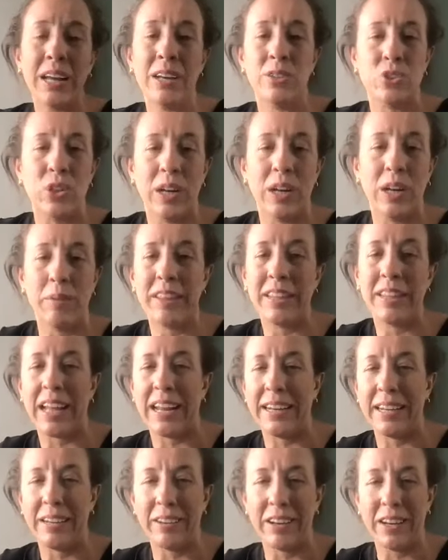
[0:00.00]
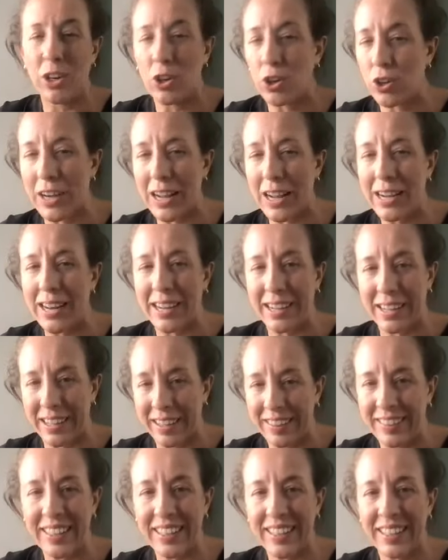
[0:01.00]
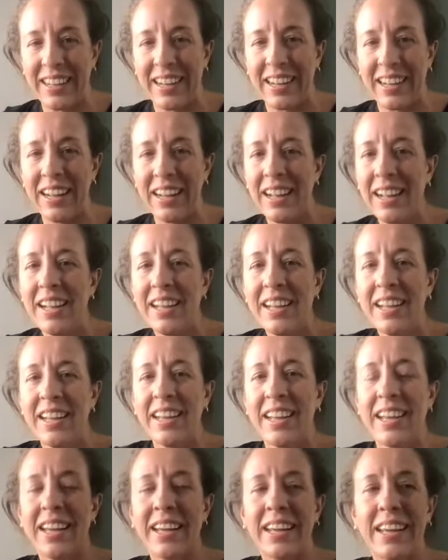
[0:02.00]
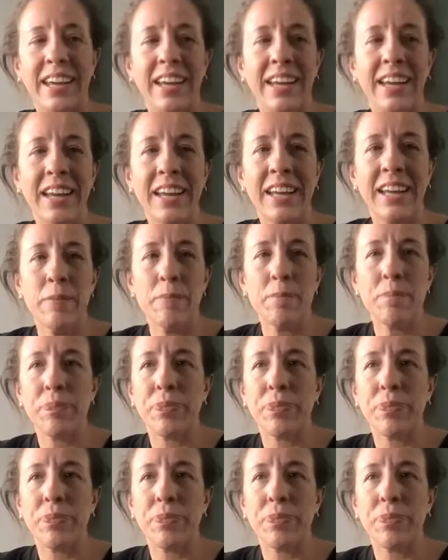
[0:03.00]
no solamente a nivel local Argentina, es que